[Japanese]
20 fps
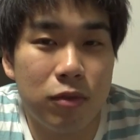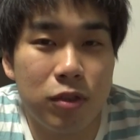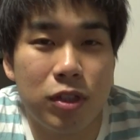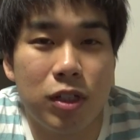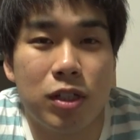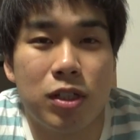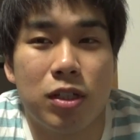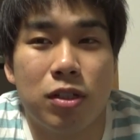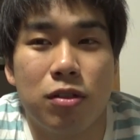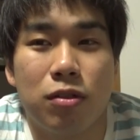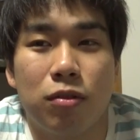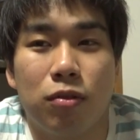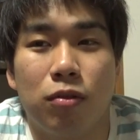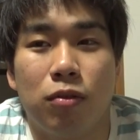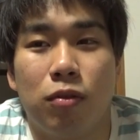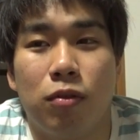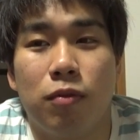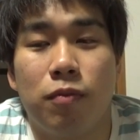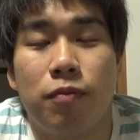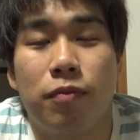もしかしたらちょっ
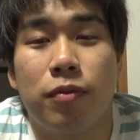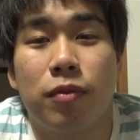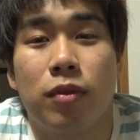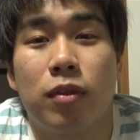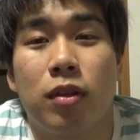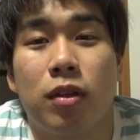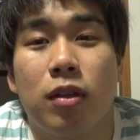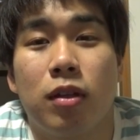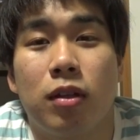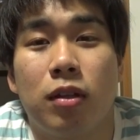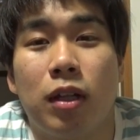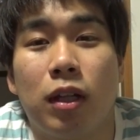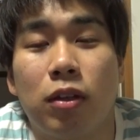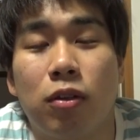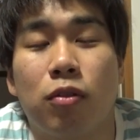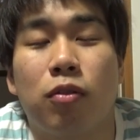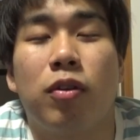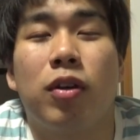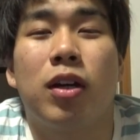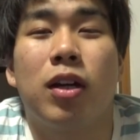と、納
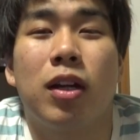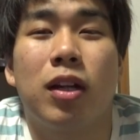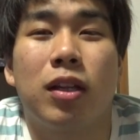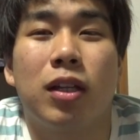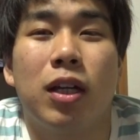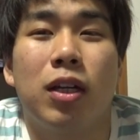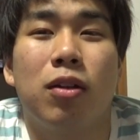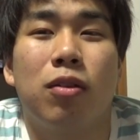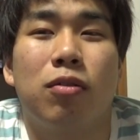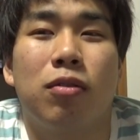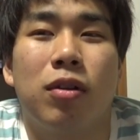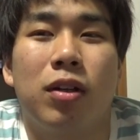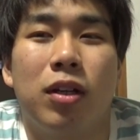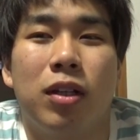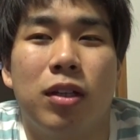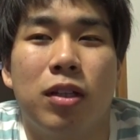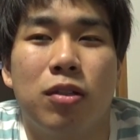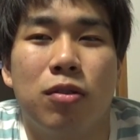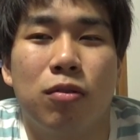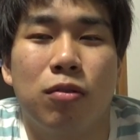得いかない態度取ら
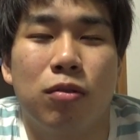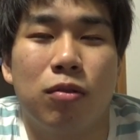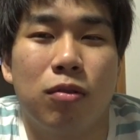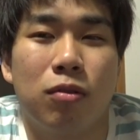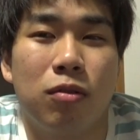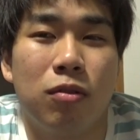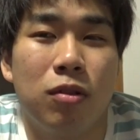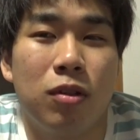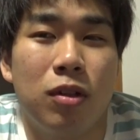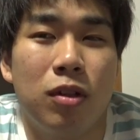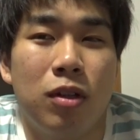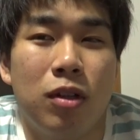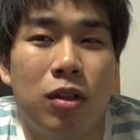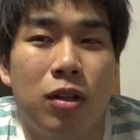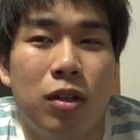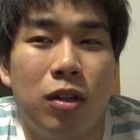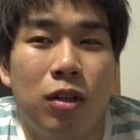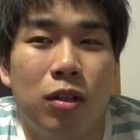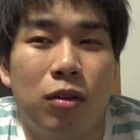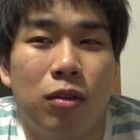れて、ちょっと、
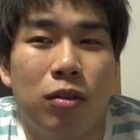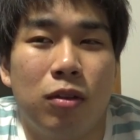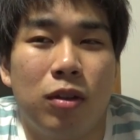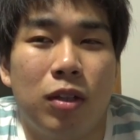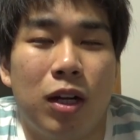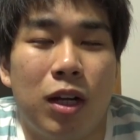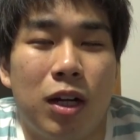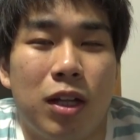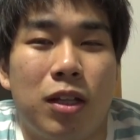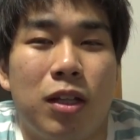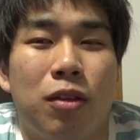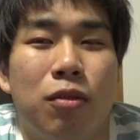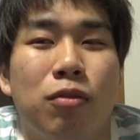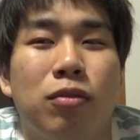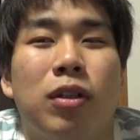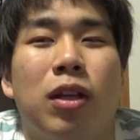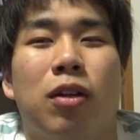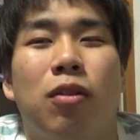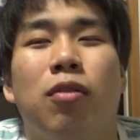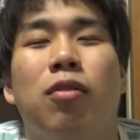あれって
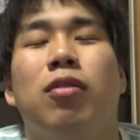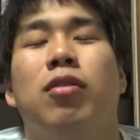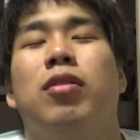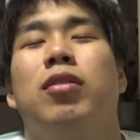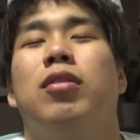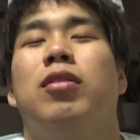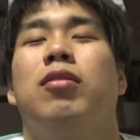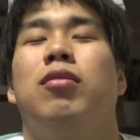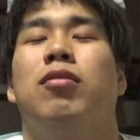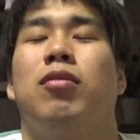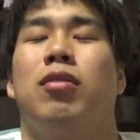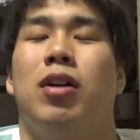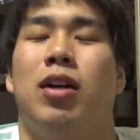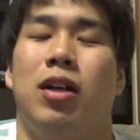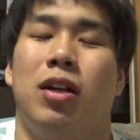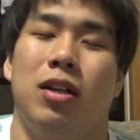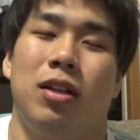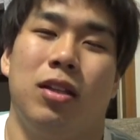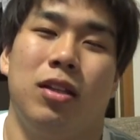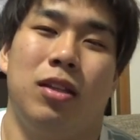どうなのと
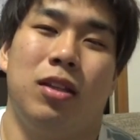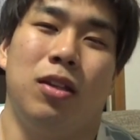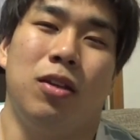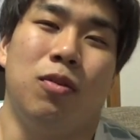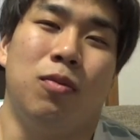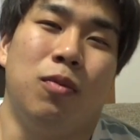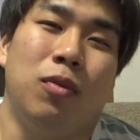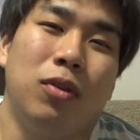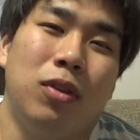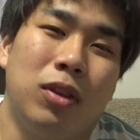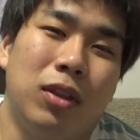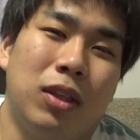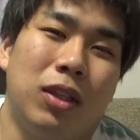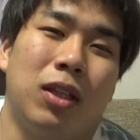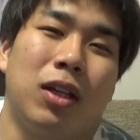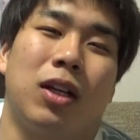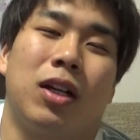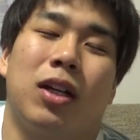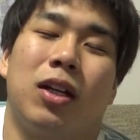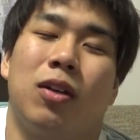かって思っ
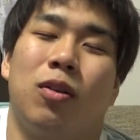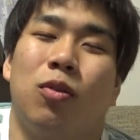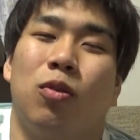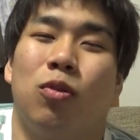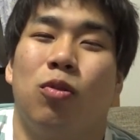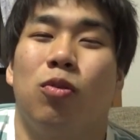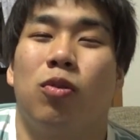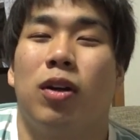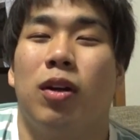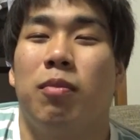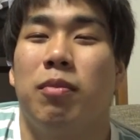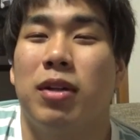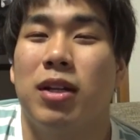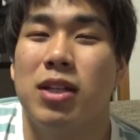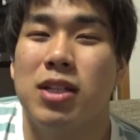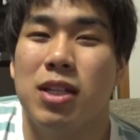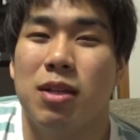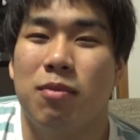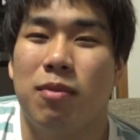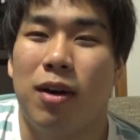たことが
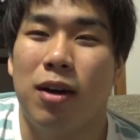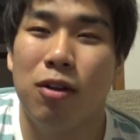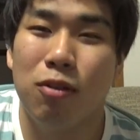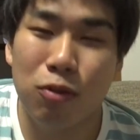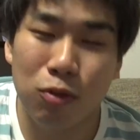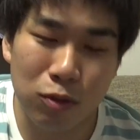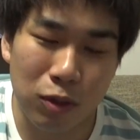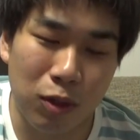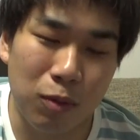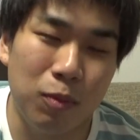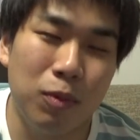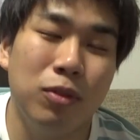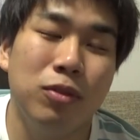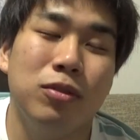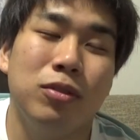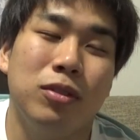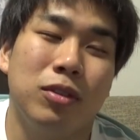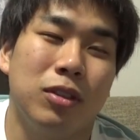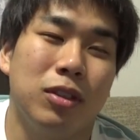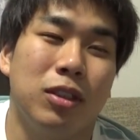皆さんもあるとは
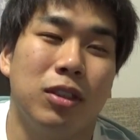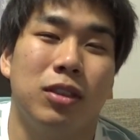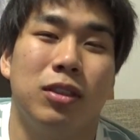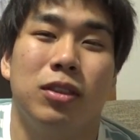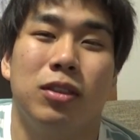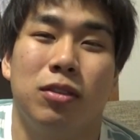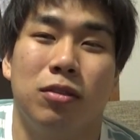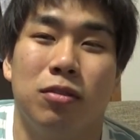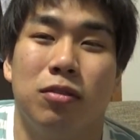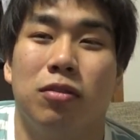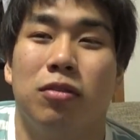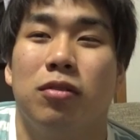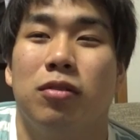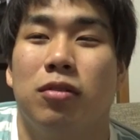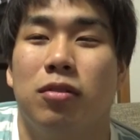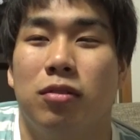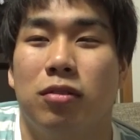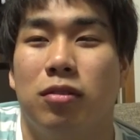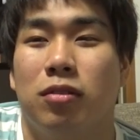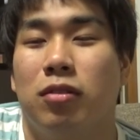思うんですよ。
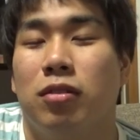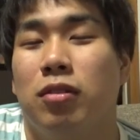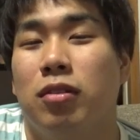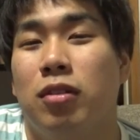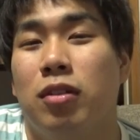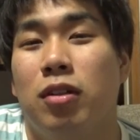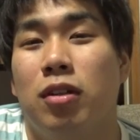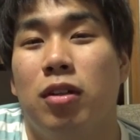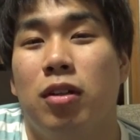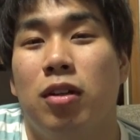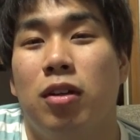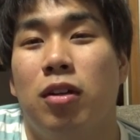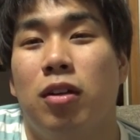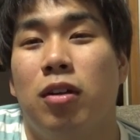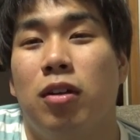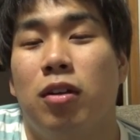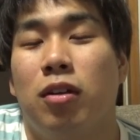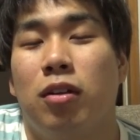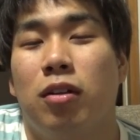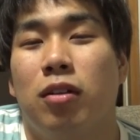うん。
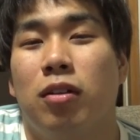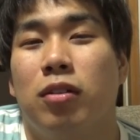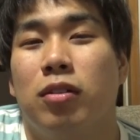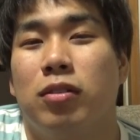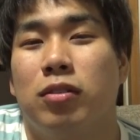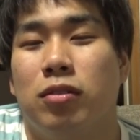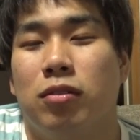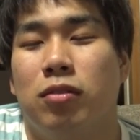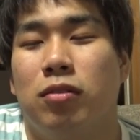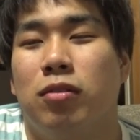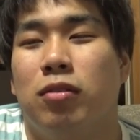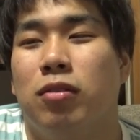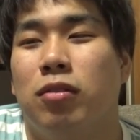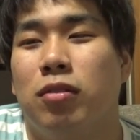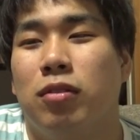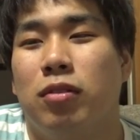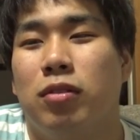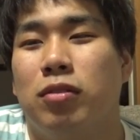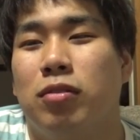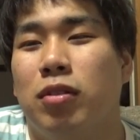そう。